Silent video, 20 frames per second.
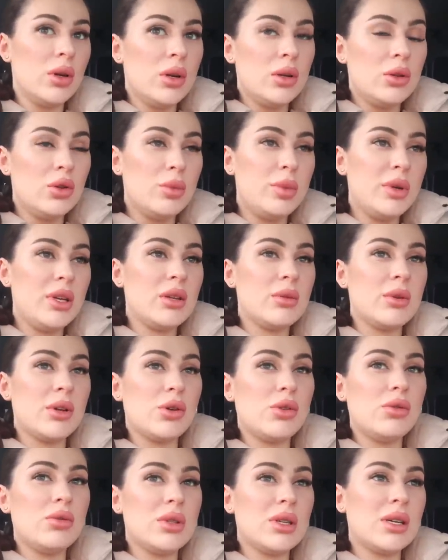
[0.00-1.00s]
но при этом
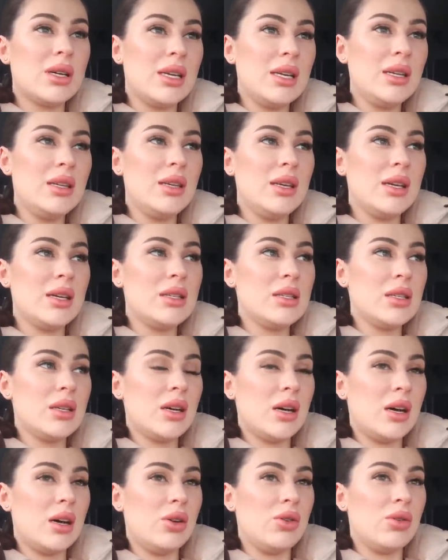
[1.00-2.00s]
какого-то хрена я
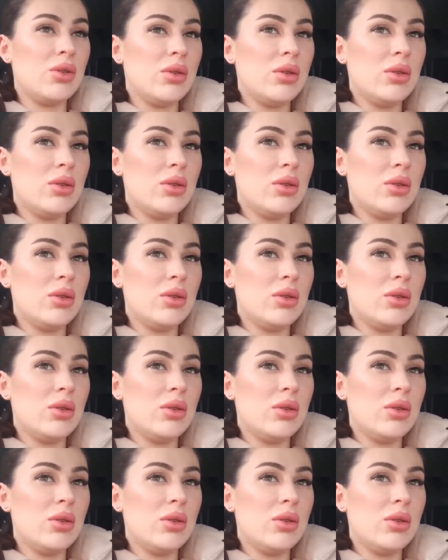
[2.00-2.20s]
отекаю.